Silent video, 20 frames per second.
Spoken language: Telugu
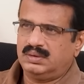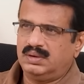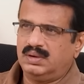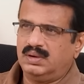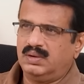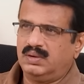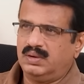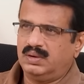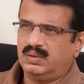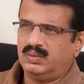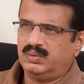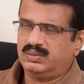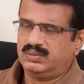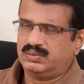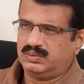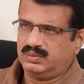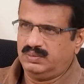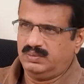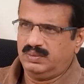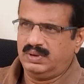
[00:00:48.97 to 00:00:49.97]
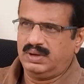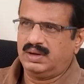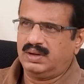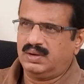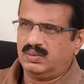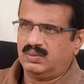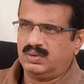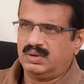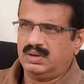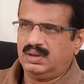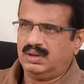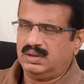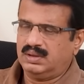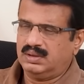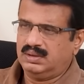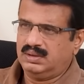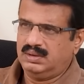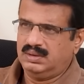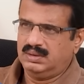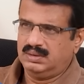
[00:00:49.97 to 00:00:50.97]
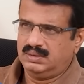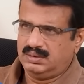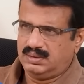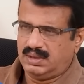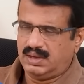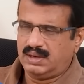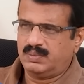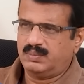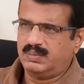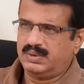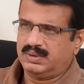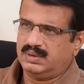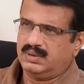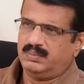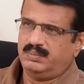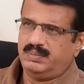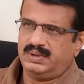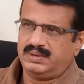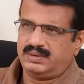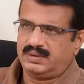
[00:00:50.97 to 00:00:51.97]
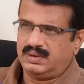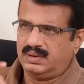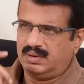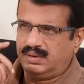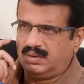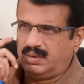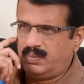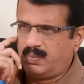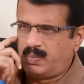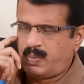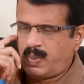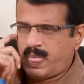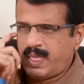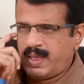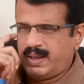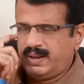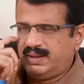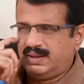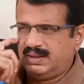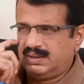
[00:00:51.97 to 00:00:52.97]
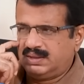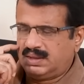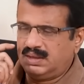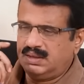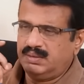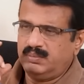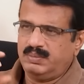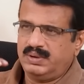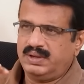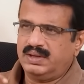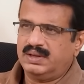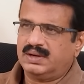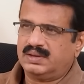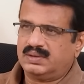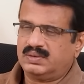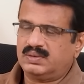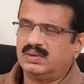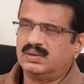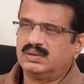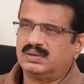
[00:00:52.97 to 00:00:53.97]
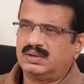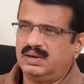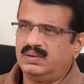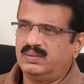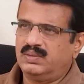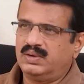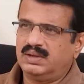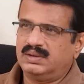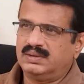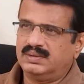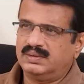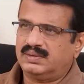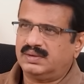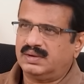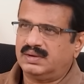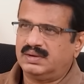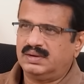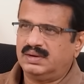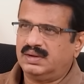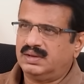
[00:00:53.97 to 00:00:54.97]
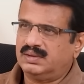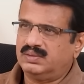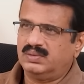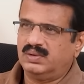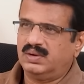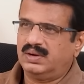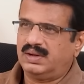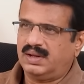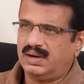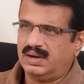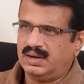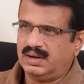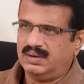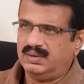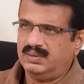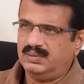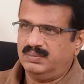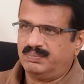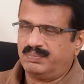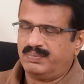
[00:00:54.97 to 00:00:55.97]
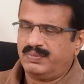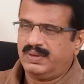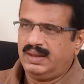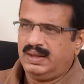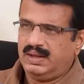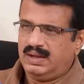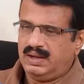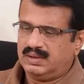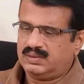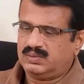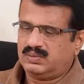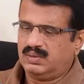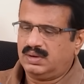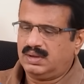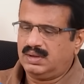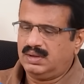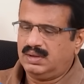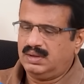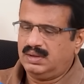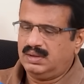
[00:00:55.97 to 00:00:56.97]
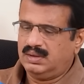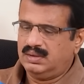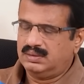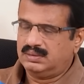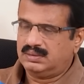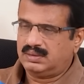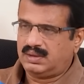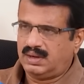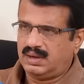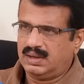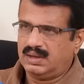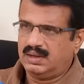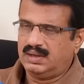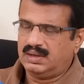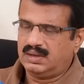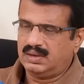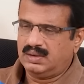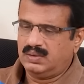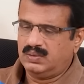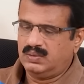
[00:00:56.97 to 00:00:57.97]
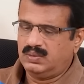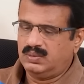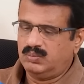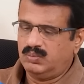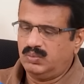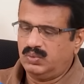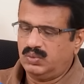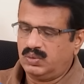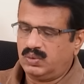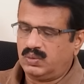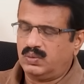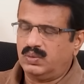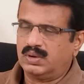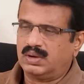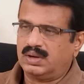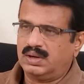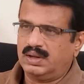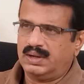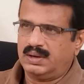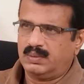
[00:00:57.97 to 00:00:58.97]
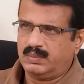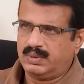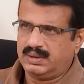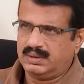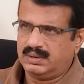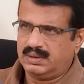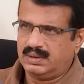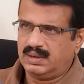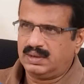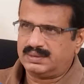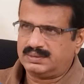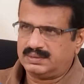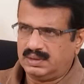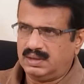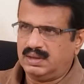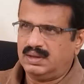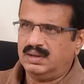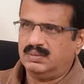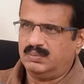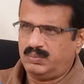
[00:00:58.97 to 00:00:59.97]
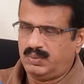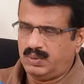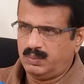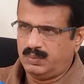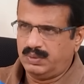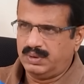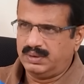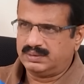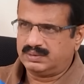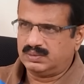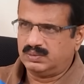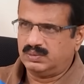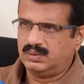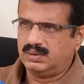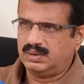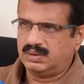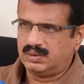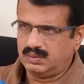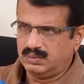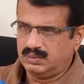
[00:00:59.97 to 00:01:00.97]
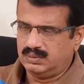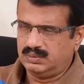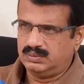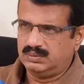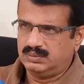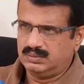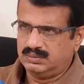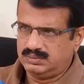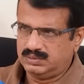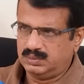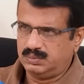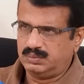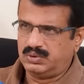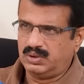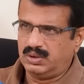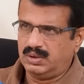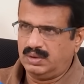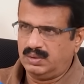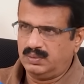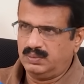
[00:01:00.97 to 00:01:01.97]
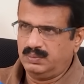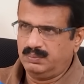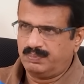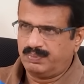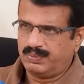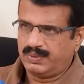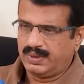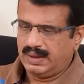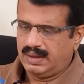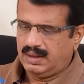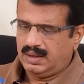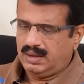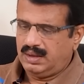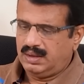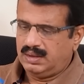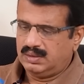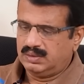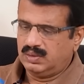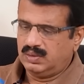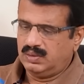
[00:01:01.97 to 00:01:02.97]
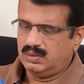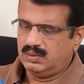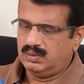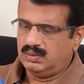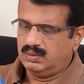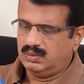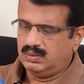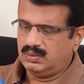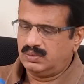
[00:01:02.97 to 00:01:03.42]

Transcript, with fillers: ఇండ్లు కావచ్చు ఇవన్నీ కూడా దాని మీద బేస్ అయి ఉంటాయి అందుకని బీఆర్ఎస్ వాళ్ళు తెలివిగా ఏం చేశారంటే ఆ జోలికి వెళ్ళలేదు యాక్చువల్గా తెలంగాణలో మూడు కోట్ల ఎనభై ఐదు లక్షల పాపులేషన్ ఉన్నట్టు చెప్తున్నారు అందులో